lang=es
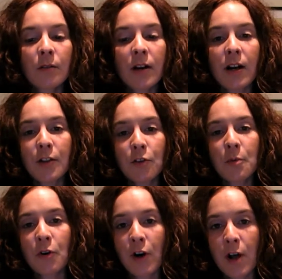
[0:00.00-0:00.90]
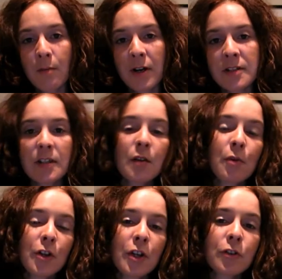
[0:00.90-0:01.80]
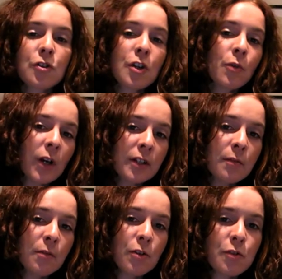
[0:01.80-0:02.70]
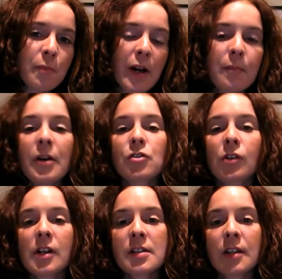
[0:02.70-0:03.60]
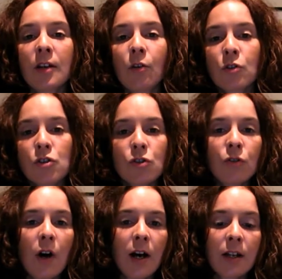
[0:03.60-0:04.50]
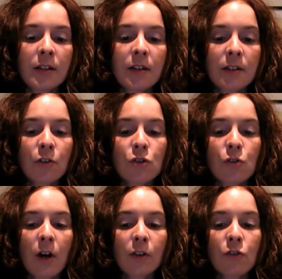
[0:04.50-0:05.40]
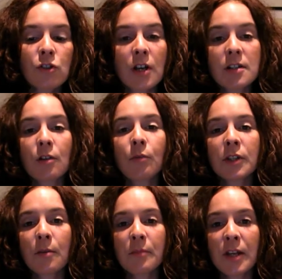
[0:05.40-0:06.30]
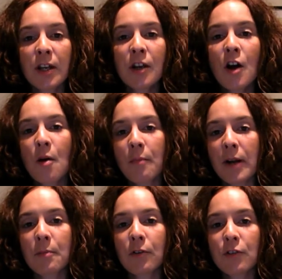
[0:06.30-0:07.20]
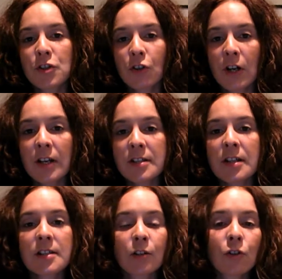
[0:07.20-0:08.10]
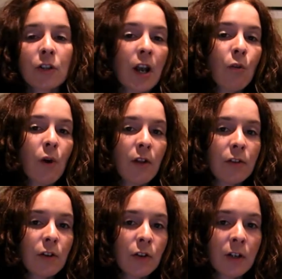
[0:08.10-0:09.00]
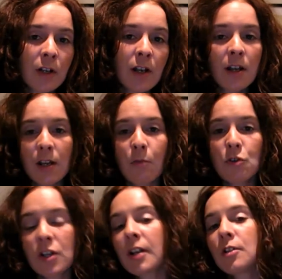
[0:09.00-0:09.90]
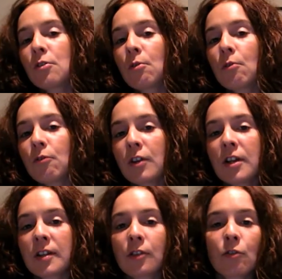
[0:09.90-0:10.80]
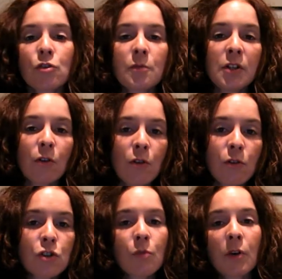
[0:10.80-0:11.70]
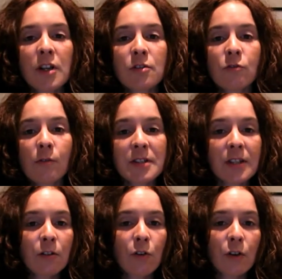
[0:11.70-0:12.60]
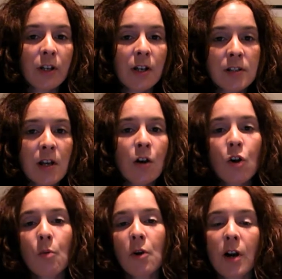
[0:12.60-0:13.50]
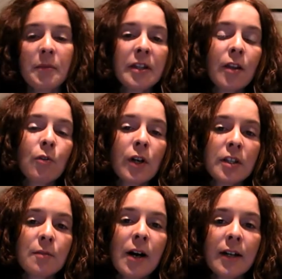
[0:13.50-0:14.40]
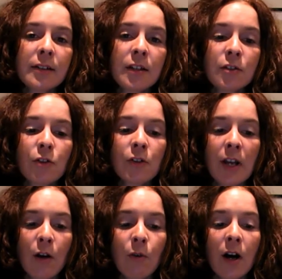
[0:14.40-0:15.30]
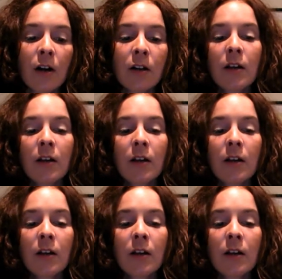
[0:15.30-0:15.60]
Realizo programas y proyectos educativos para personas de 8 a 18 años, así como también para profesionales del sector de la educación que buscan introducir tanto los videojuegos como las nuevas tecnologías como herramienta educativa dentro del aula.